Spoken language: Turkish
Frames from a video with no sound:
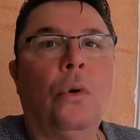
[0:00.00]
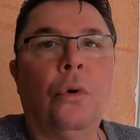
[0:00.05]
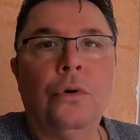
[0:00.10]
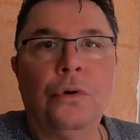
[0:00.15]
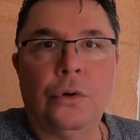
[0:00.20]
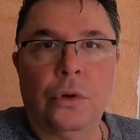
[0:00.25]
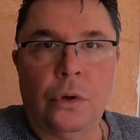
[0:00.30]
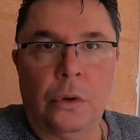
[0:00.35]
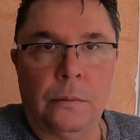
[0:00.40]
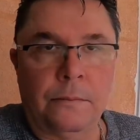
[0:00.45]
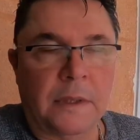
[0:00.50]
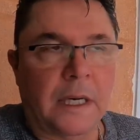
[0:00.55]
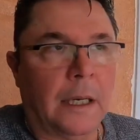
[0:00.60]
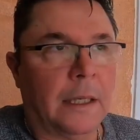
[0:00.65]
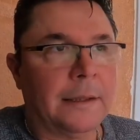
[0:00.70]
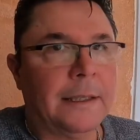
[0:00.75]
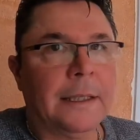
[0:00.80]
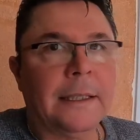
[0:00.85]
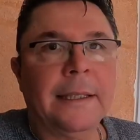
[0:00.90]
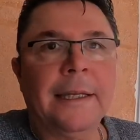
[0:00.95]
euro
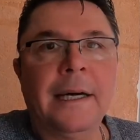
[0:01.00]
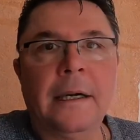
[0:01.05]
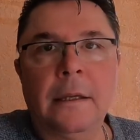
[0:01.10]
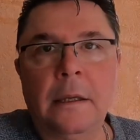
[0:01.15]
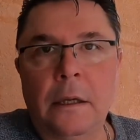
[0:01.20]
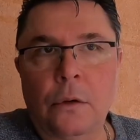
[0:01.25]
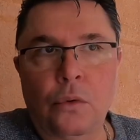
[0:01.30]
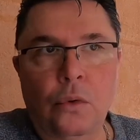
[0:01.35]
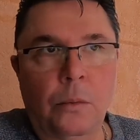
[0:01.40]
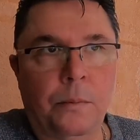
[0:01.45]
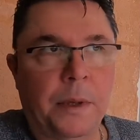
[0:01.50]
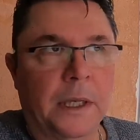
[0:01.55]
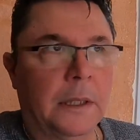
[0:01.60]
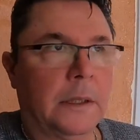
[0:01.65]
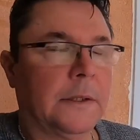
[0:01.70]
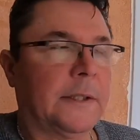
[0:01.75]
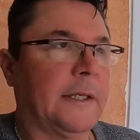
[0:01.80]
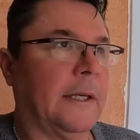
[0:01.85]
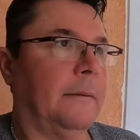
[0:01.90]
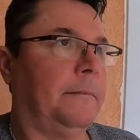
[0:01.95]
artık ne kadar
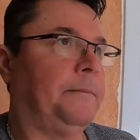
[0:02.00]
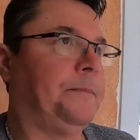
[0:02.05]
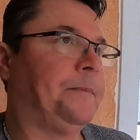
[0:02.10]
koparırsa